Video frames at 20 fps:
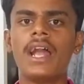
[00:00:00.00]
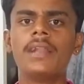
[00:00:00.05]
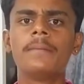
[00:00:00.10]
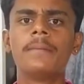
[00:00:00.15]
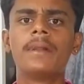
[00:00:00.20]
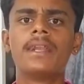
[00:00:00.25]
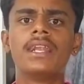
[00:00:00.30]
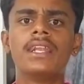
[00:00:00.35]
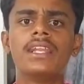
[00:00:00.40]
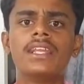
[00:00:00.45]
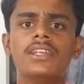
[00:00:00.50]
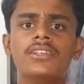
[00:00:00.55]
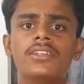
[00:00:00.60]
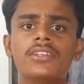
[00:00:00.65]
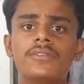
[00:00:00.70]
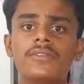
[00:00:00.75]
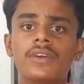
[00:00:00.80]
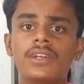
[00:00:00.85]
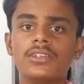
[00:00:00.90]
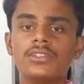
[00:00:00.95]
అండ్ మనల్ని
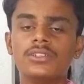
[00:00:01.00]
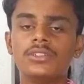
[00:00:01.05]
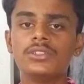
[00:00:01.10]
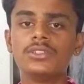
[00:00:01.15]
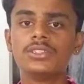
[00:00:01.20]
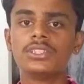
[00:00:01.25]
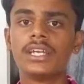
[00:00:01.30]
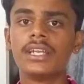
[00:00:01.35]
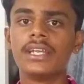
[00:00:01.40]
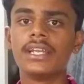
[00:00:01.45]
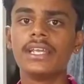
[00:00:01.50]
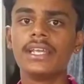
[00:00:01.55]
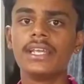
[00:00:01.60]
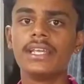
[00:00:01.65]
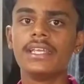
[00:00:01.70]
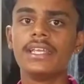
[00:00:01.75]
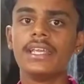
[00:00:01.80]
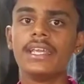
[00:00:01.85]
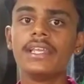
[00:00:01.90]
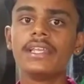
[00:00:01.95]
ఎదుటివారు చూసానే
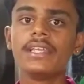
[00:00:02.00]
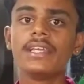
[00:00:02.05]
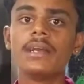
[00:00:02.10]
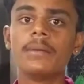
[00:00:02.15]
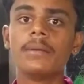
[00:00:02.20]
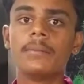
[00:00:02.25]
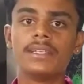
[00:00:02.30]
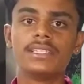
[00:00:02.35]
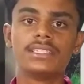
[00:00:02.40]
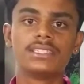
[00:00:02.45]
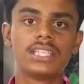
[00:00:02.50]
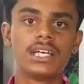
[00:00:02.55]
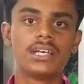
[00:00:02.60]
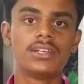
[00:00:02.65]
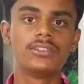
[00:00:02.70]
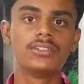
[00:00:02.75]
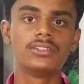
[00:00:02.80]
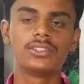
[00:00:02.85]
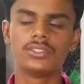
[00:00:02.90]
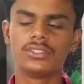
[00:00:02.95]
ఏది
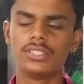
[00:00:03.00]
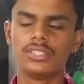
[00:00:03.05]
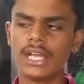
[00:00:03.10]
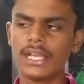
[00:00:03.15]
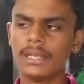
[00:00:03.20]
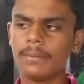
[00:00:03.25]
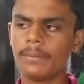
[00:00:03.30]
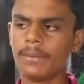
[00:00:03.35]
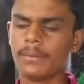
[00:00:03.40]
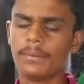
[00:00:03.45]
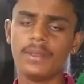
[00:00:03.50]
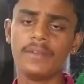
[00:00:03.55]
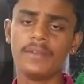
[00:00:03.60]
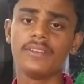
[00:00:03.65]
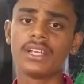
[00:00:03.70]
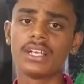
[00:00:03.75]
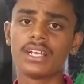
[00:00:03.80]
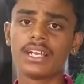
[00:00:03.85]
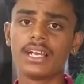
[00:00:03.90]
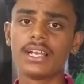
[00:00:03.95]
గమనిస్తారు సో దాన్ని మనం ఏ
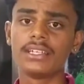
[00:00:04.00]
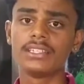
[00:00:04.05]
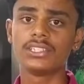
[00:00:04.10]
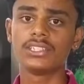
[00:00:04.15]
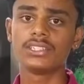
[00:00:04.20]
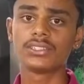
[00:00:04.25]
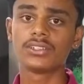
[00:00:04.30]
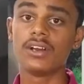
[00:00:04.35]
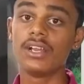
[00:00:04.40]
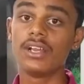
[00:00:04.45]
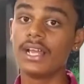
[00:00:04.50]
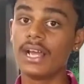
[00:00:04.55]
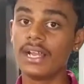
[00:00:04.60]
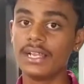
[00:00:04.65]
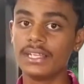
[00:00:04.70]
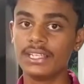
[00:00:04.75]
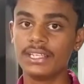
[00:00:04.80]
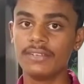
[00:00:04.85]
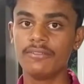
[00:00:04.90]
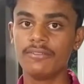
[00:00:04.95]
విధంగా కరెక్ట్ చేసుకోవాలి
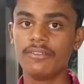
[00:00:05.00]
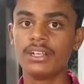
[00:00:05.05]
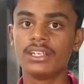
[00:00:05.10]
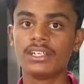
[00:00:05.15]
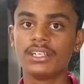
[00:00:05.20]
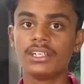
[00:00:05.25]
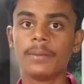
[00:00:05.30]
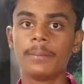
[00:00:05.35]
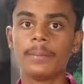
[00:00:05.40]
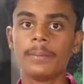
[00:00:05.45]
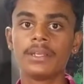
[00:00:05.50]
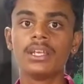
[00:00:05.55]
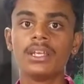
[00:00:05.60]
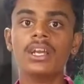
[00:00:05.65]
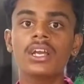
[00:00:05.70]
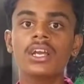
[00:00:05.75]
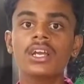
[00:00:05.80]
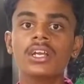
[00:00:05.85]
అనేది ఇవాళ టాపిక్